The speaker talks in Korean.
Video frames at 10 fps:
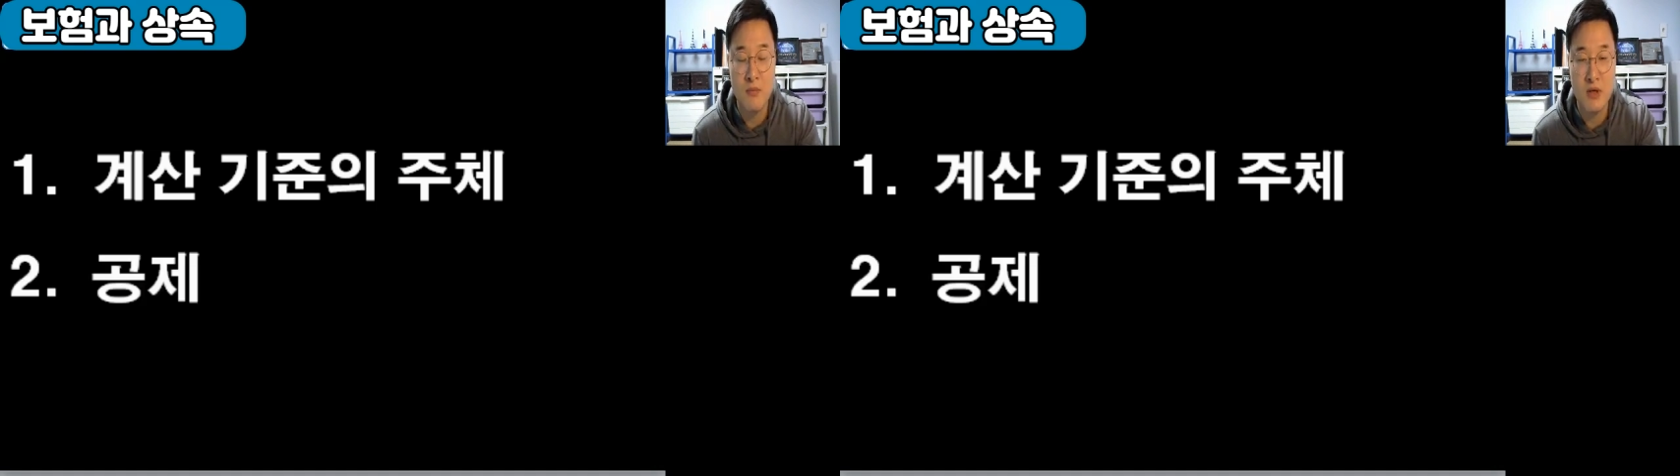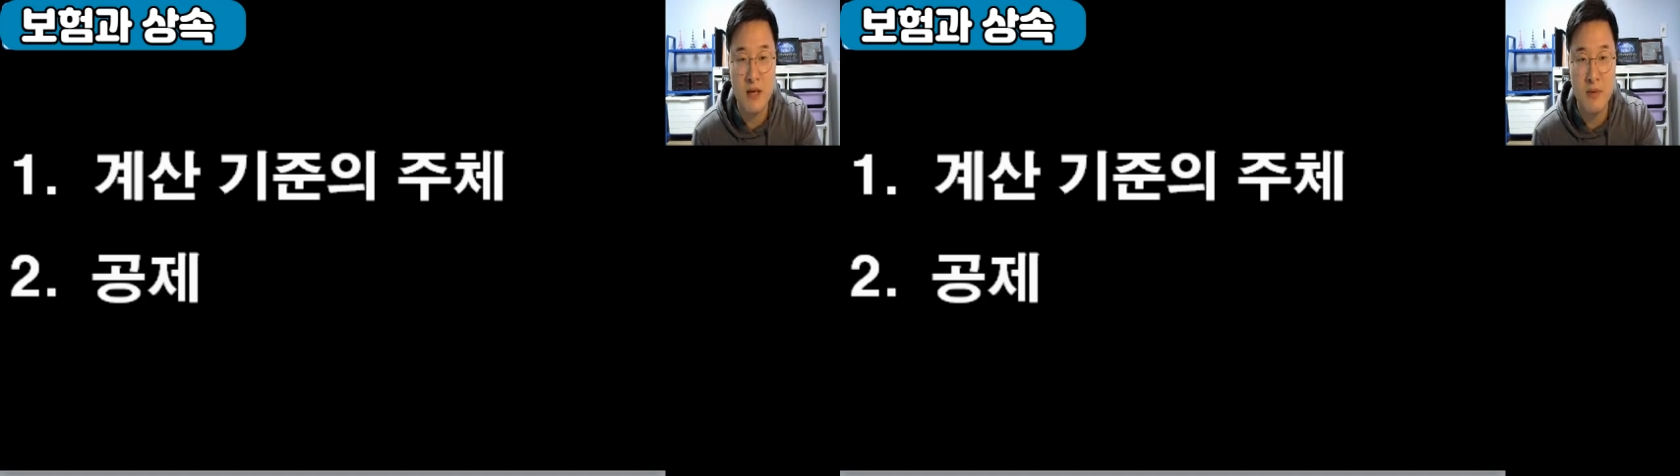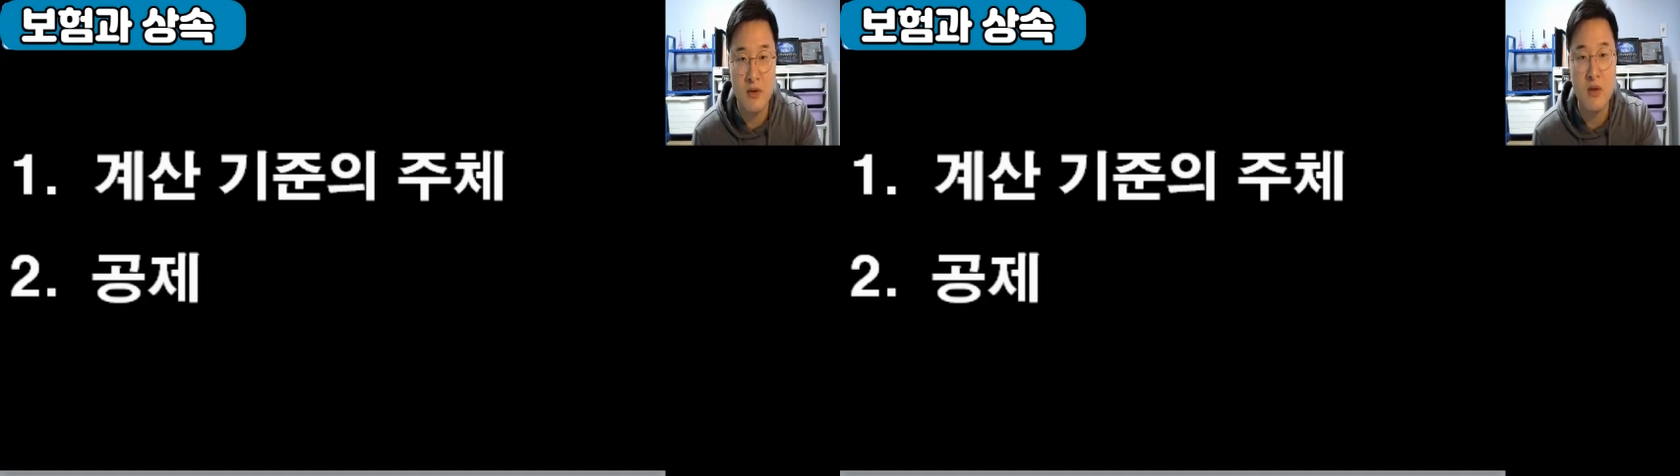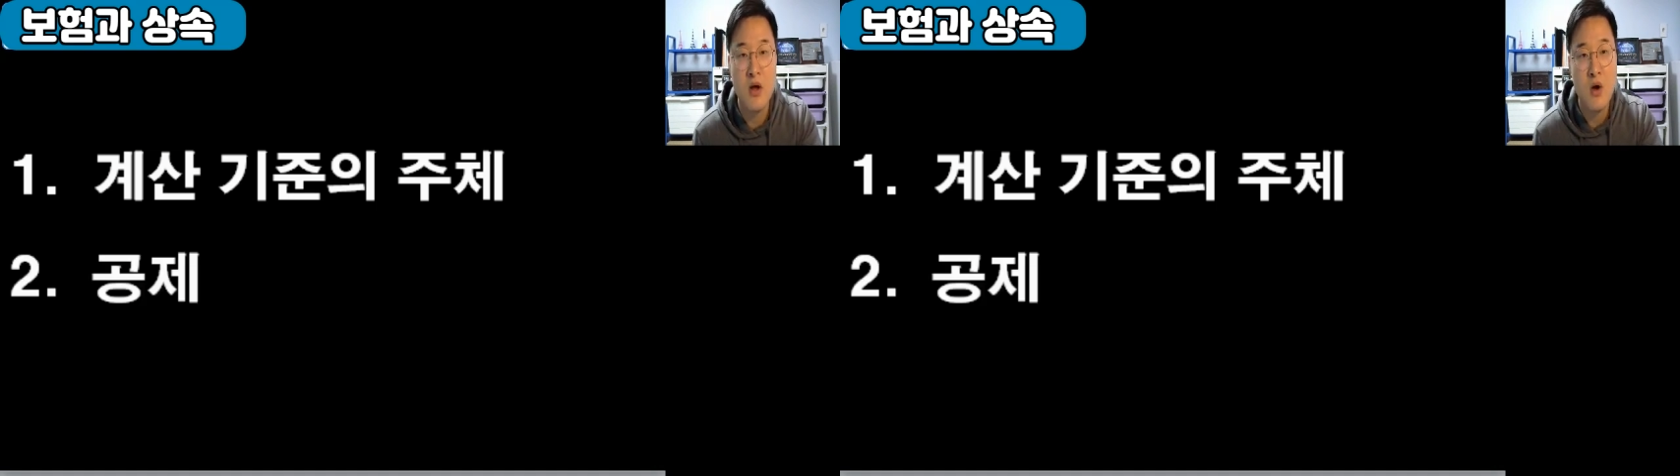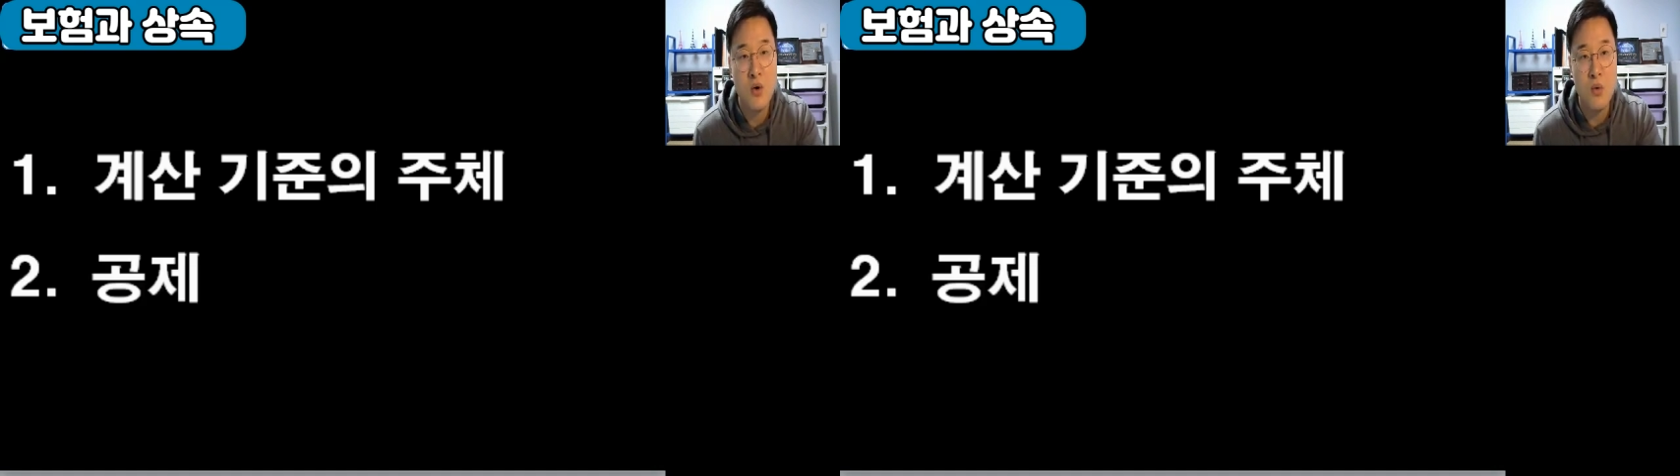
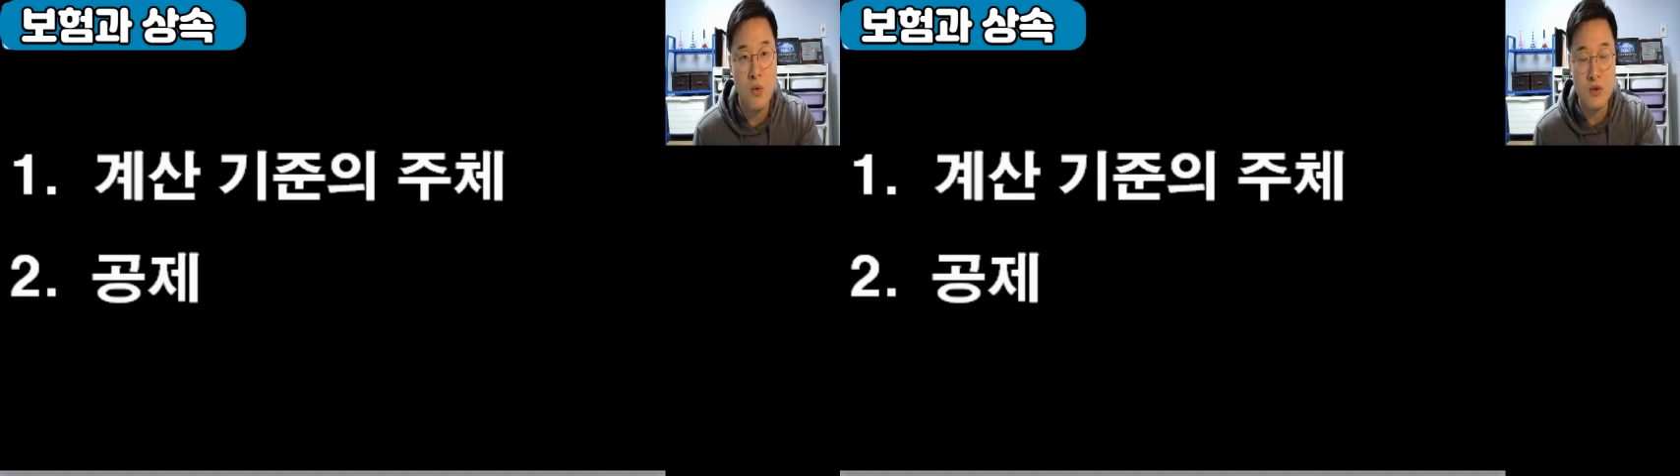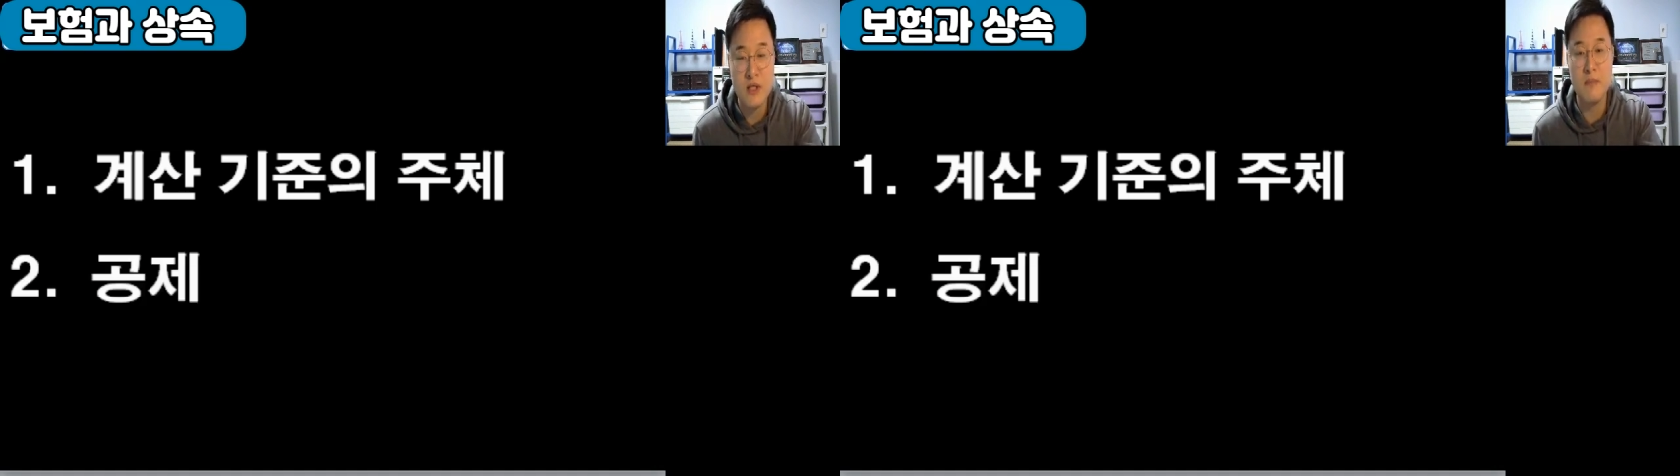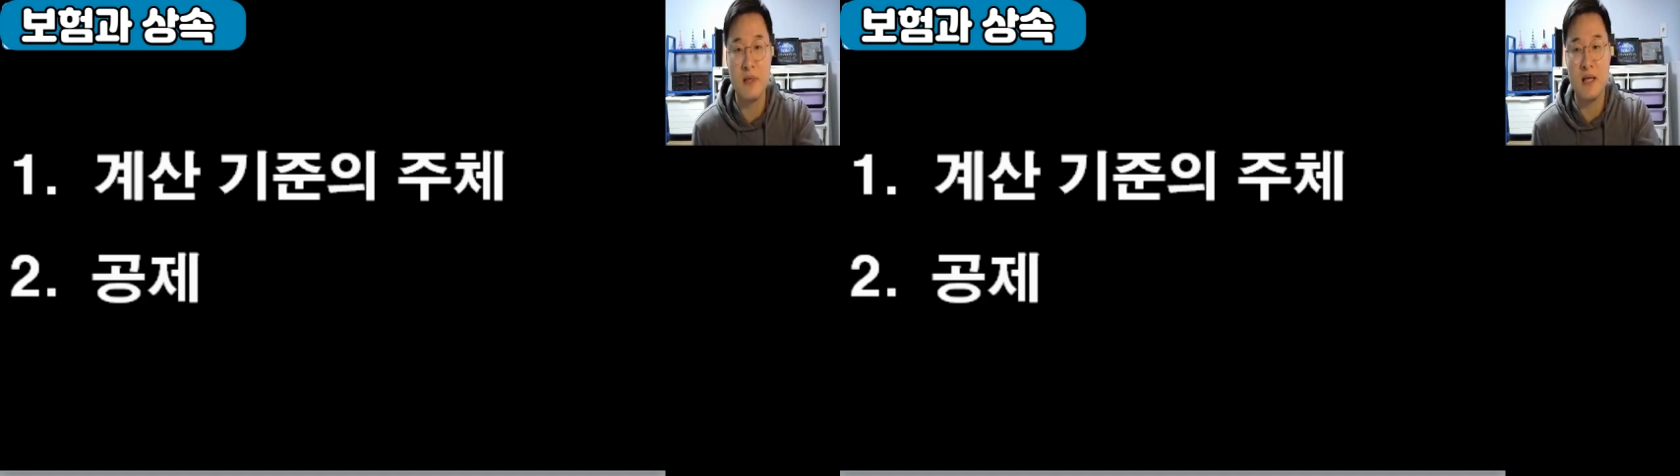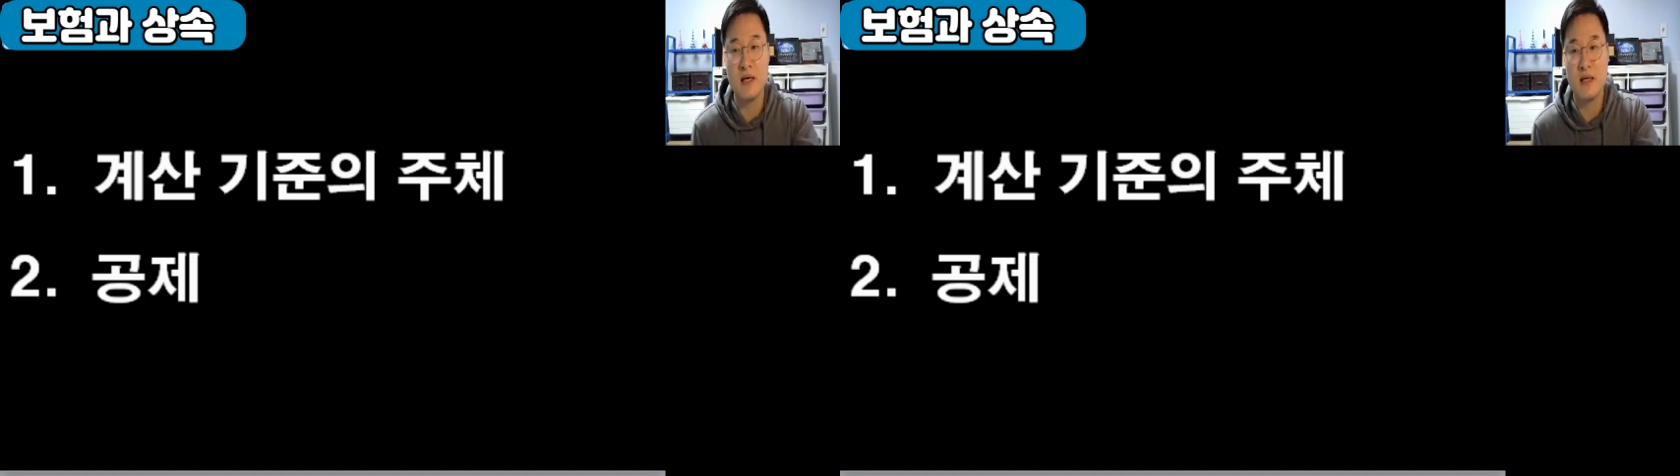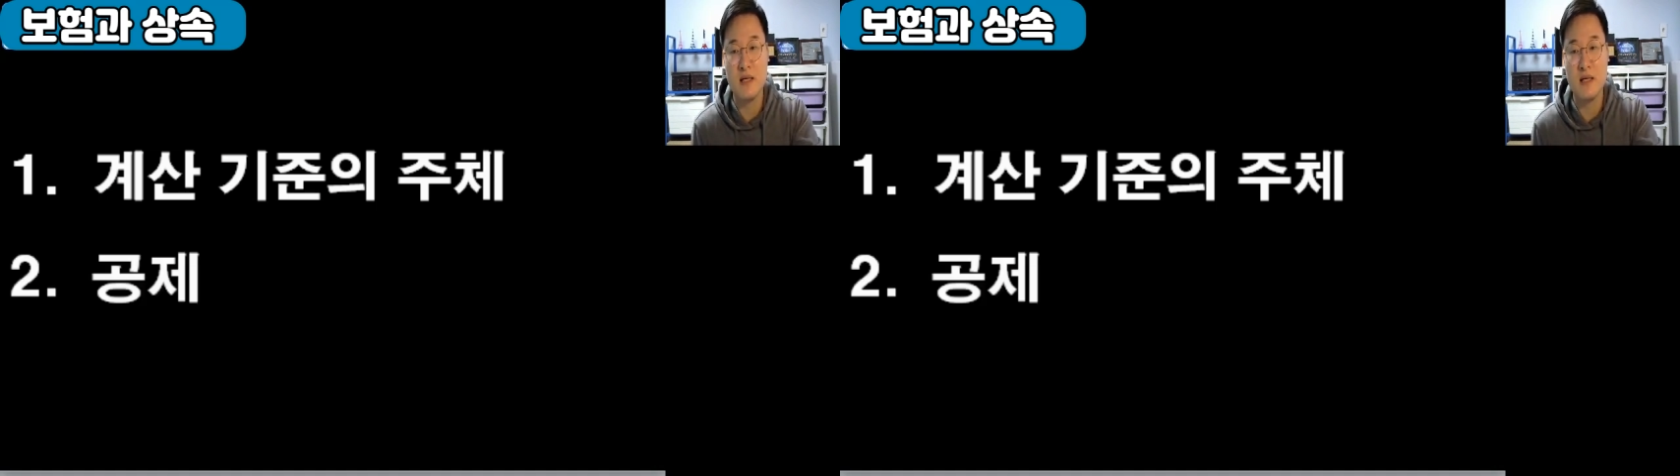뭐냐면 공제입니다.